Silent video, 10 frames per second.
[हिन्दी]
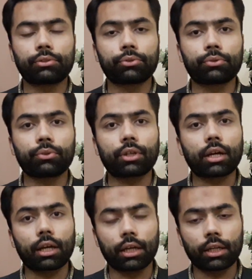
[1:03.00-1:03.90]
जो उनका
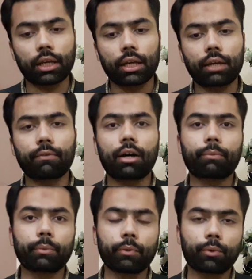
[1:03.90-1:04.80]
घर है वहाँ
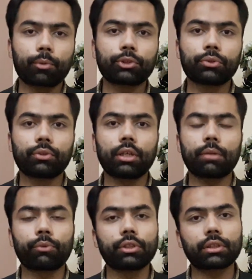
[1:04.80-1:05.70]
पर भी वो मौजूद
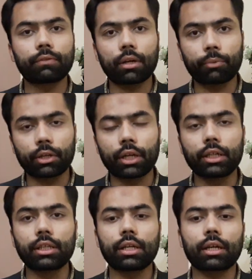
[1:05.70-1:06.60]
नहीं पुलिस ने वहाँ पर
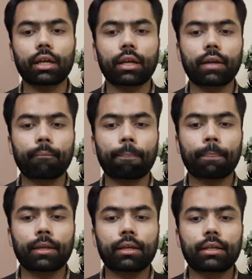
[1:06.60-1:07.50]
रेड किया है
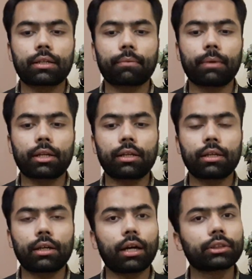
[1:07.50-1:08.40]

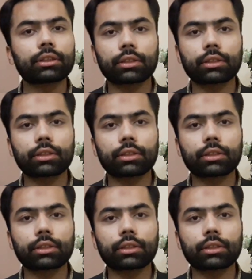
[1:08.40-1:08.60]
बहरल्ला आयशा